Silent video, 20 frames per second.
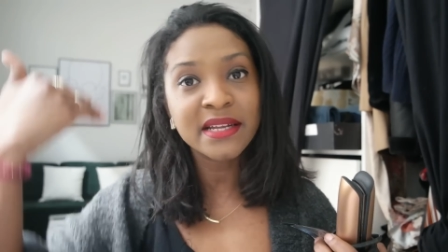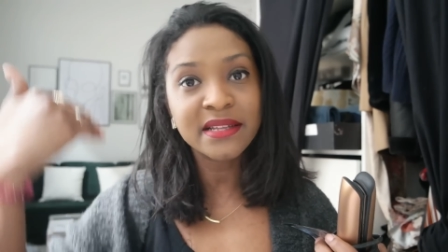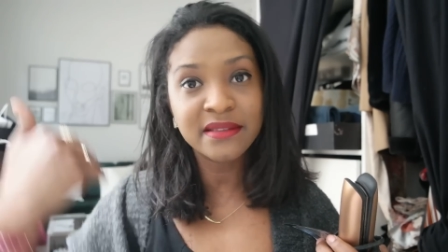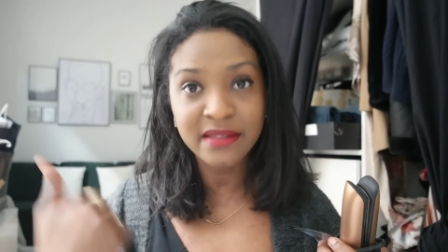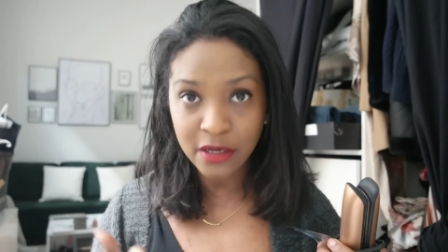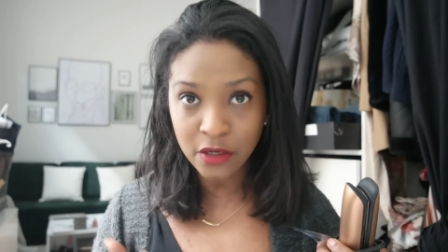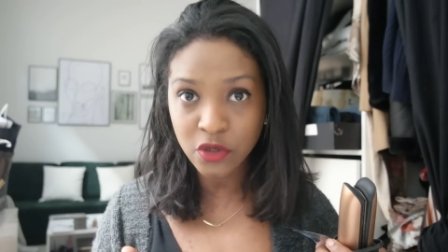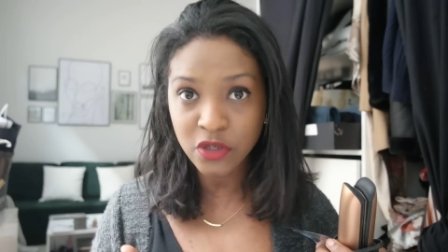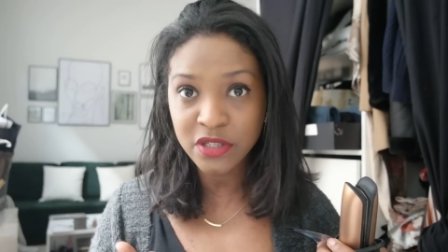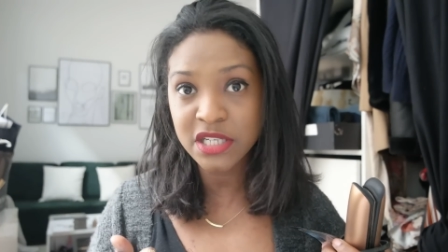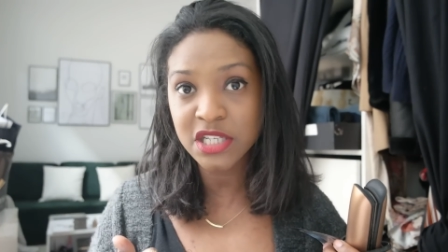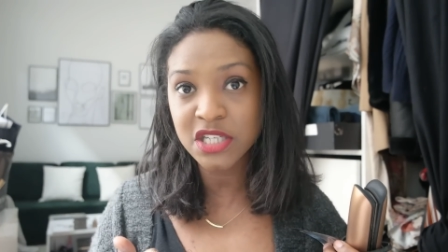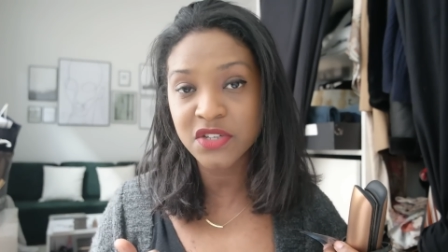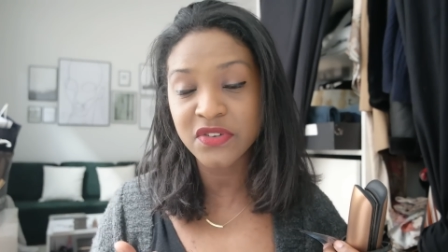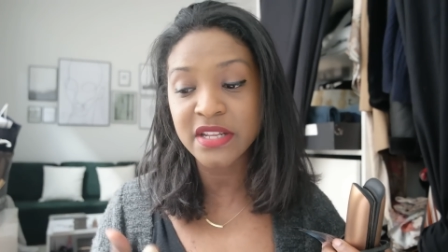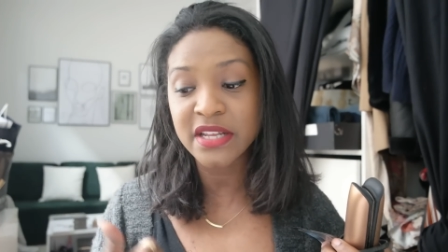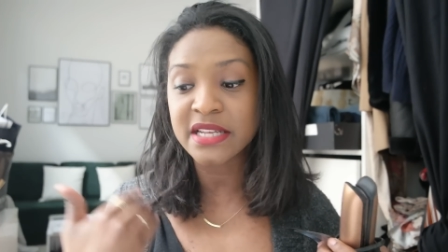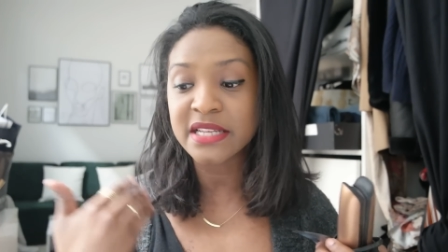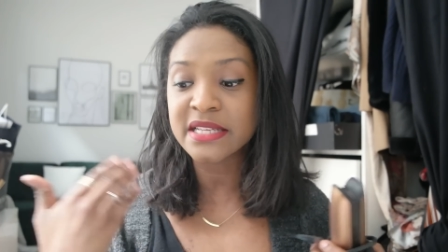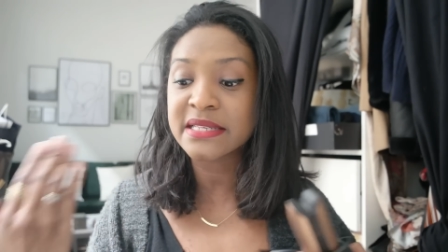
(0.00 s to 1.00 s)
D'un côté je
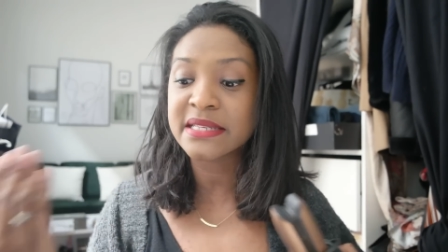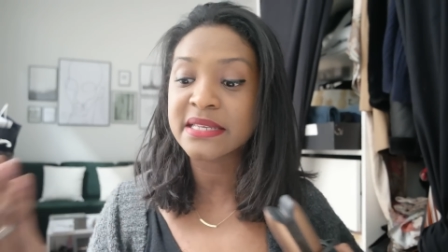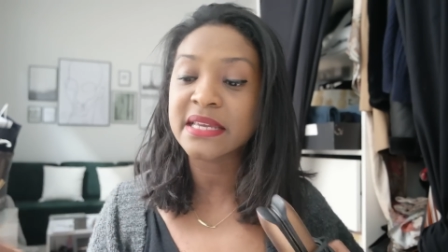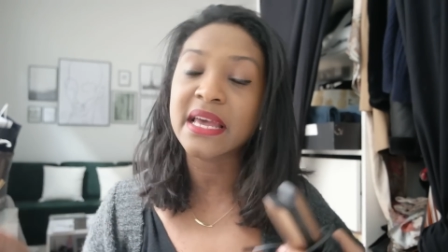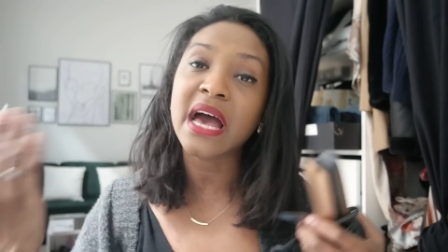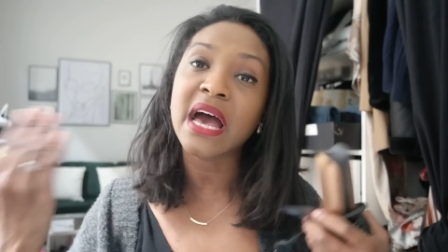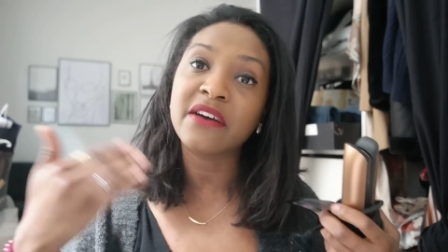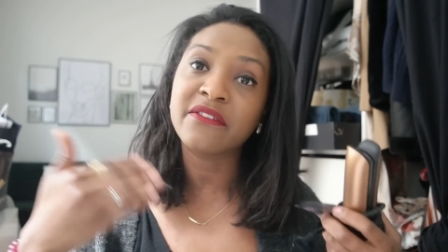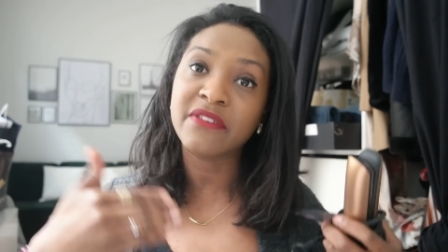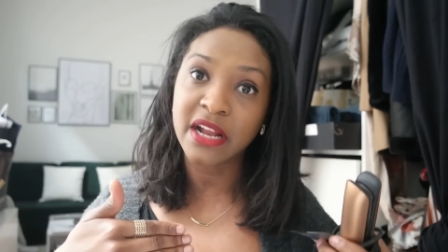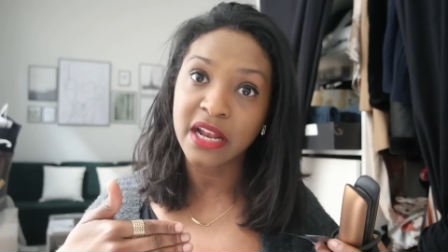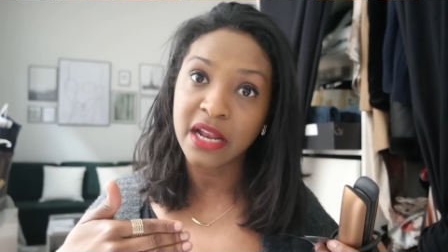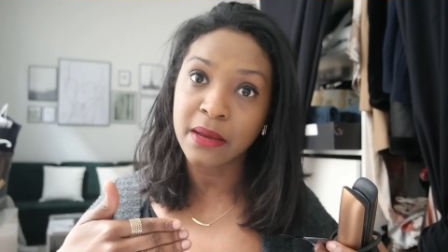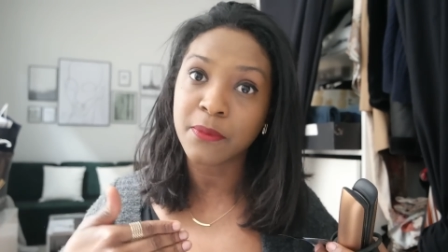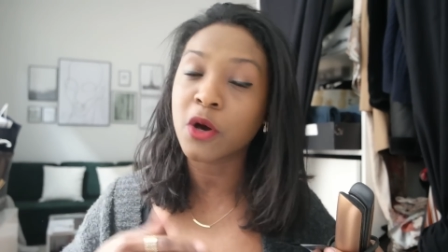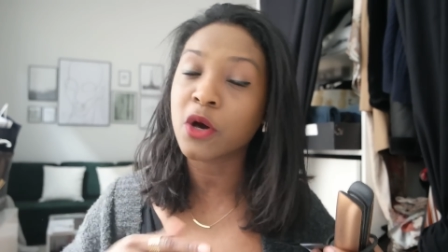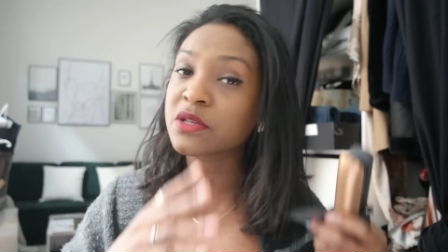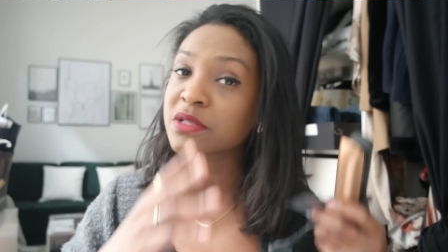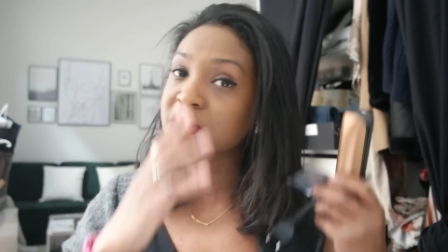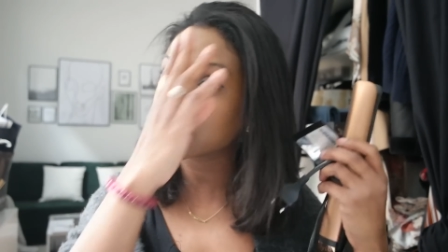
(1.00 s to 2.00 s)
vais les lisser avec la
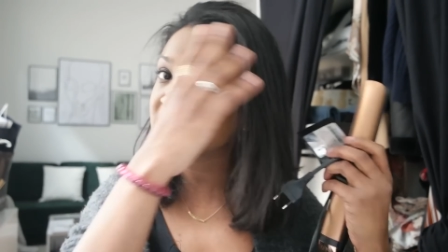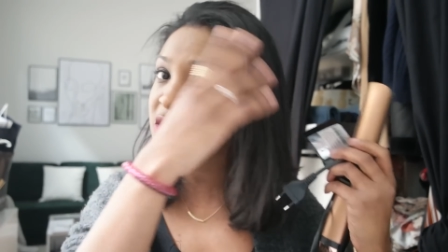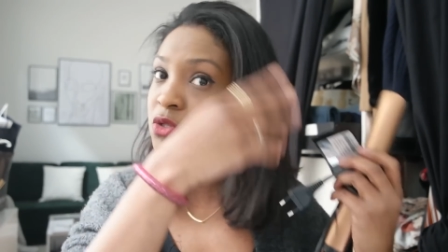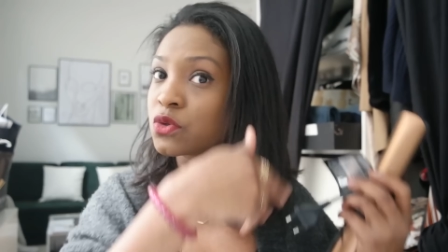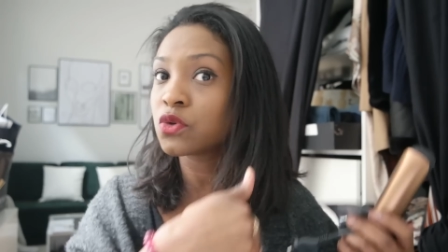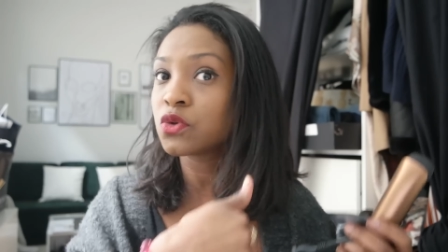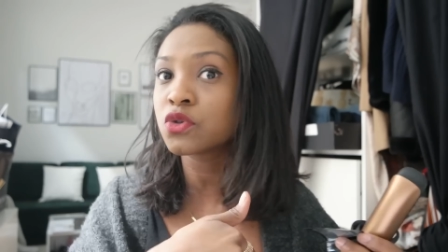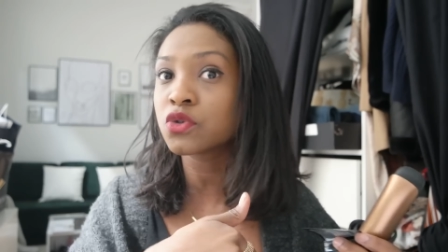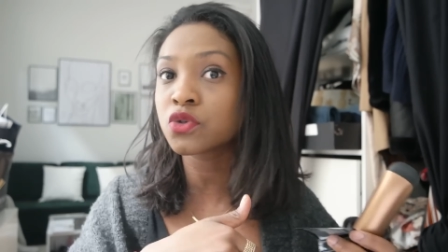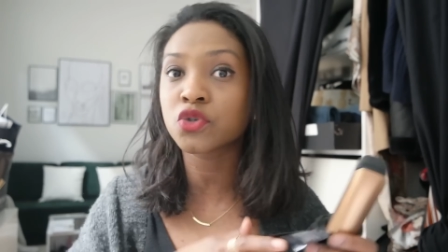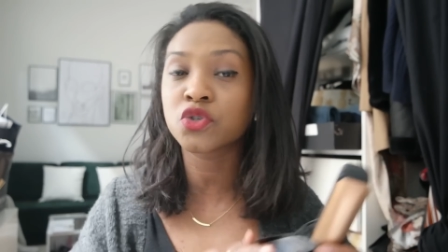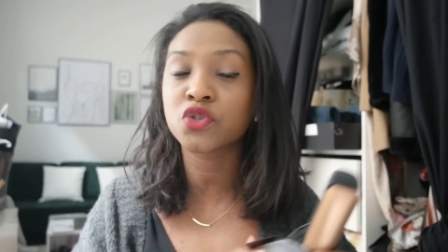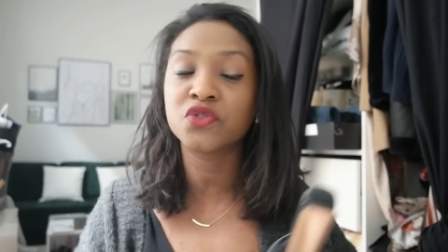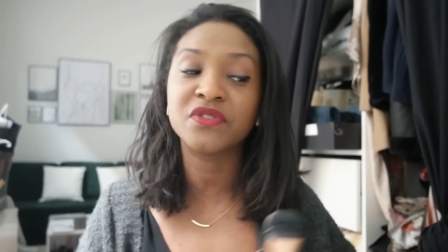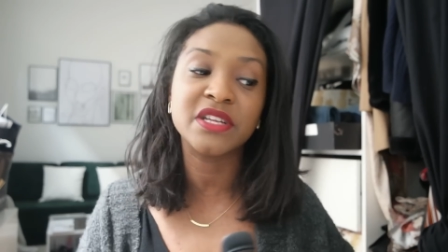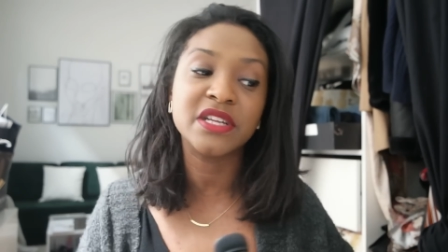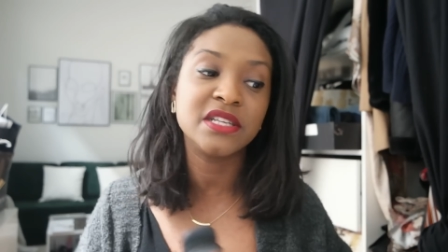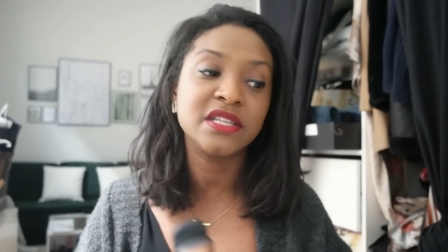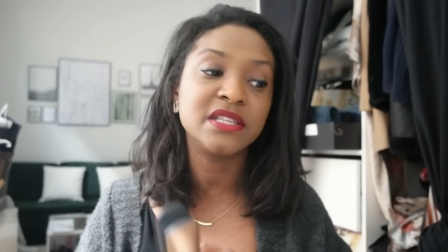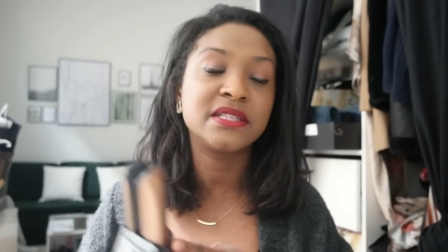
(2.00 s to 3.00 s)
brosse et de l'autre je
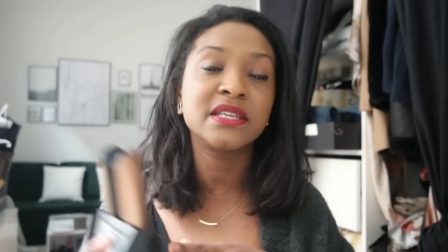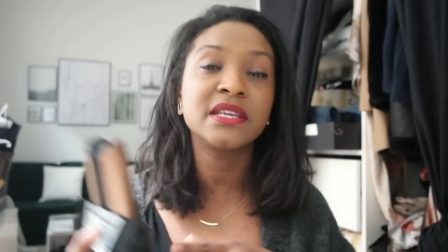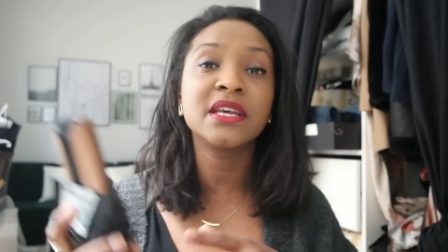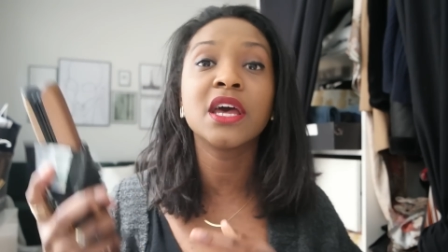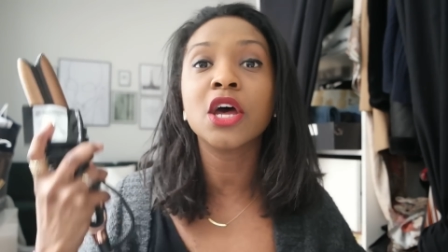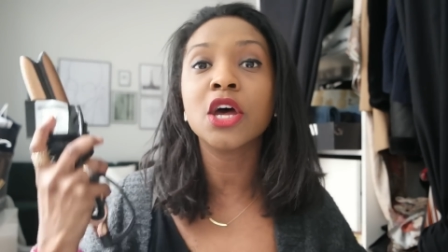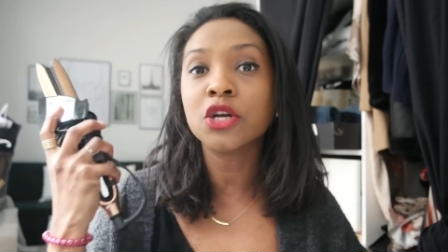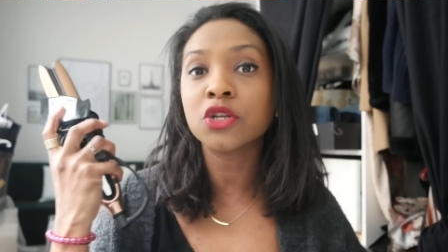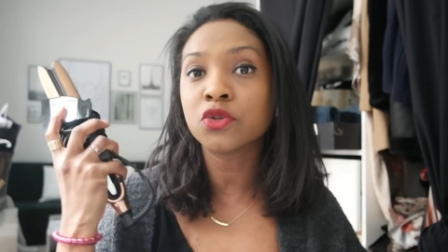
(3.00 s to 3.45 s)
vais les lisser